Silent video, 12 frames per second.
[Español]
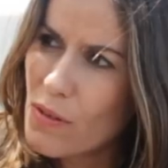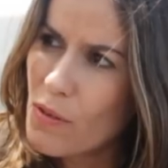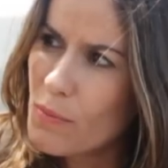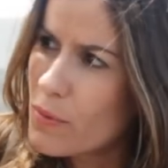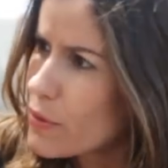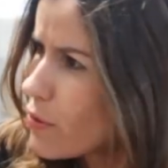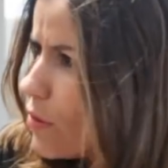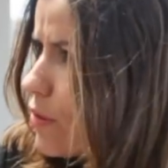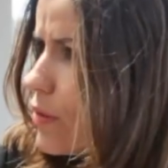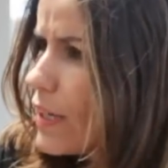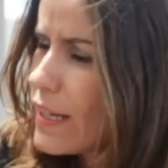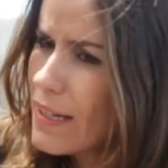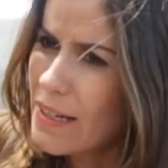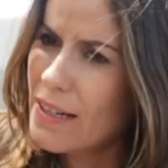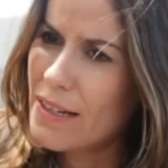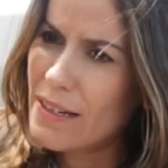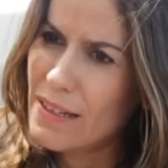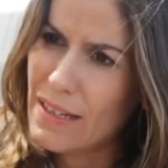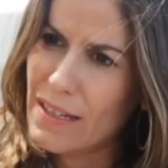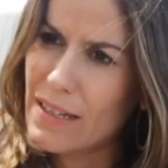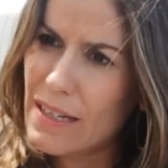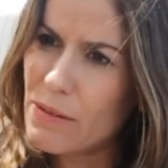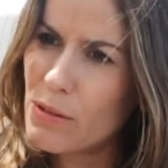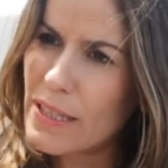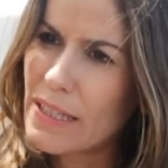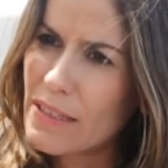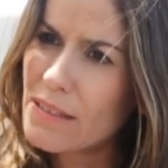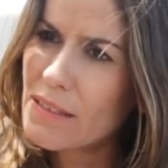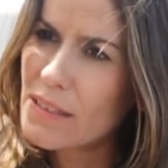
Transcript: compró la bodega.